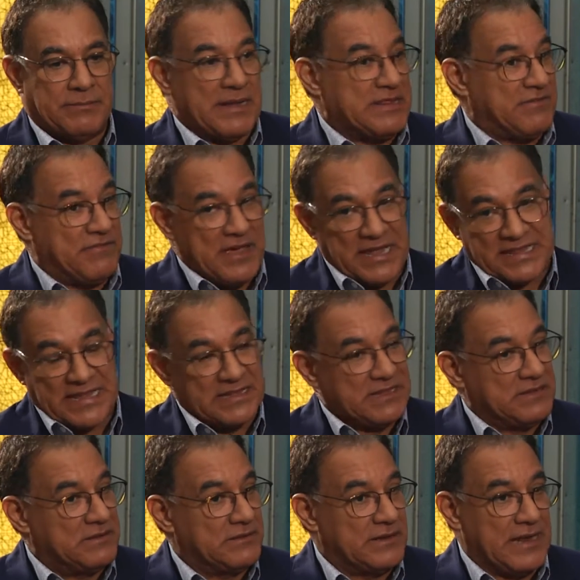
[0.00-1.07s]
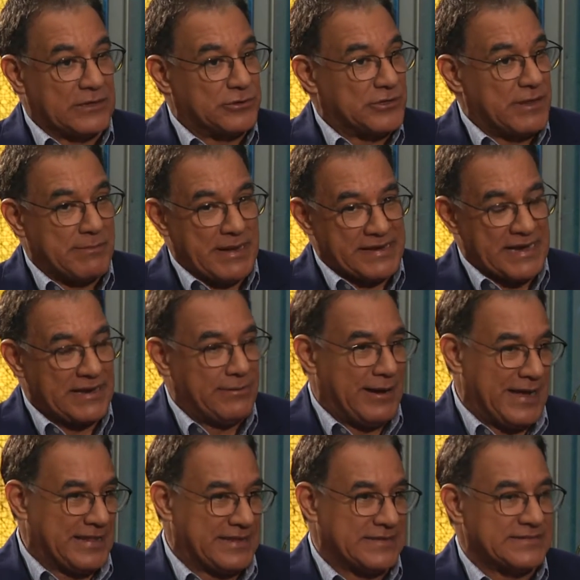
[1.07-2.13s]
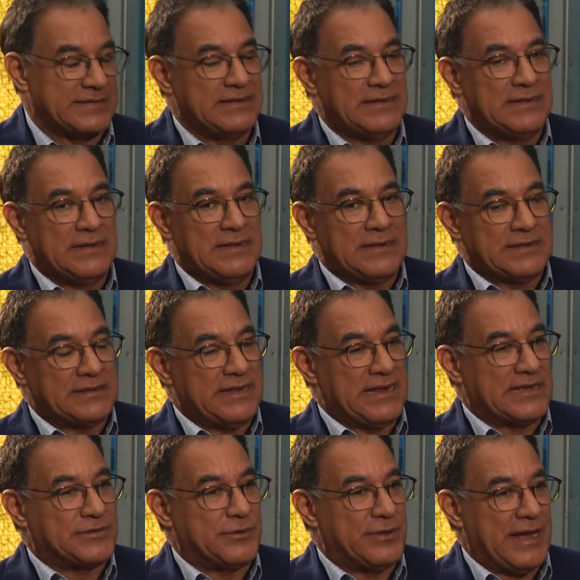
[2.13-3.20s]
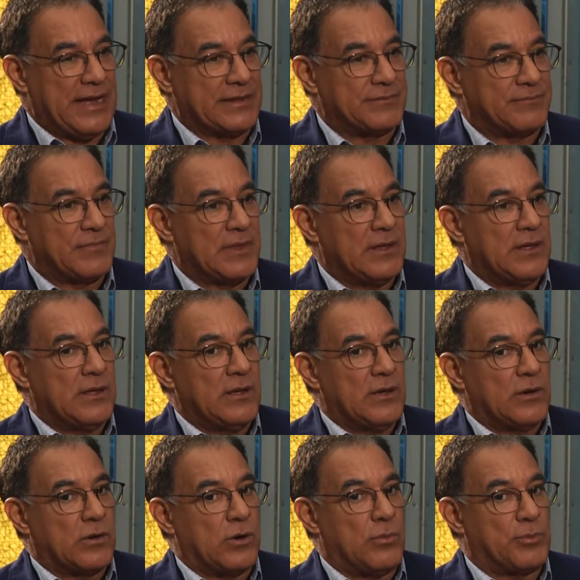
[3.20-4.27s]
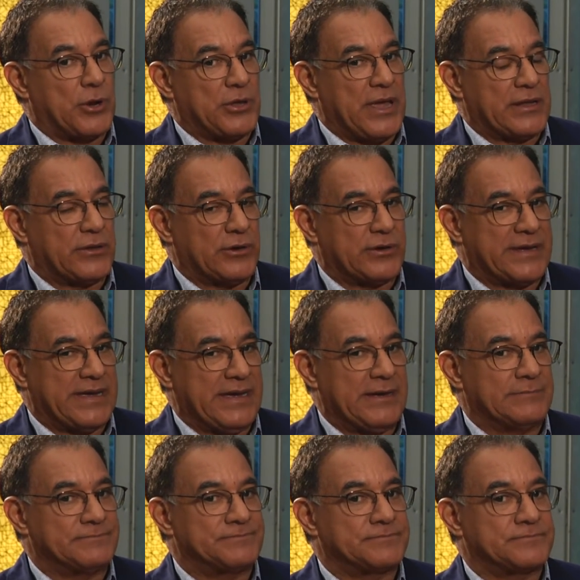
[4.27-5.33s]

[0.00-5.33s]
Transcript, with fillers: manifiestan las zonas más relevantes de la ciudad, con proyectos que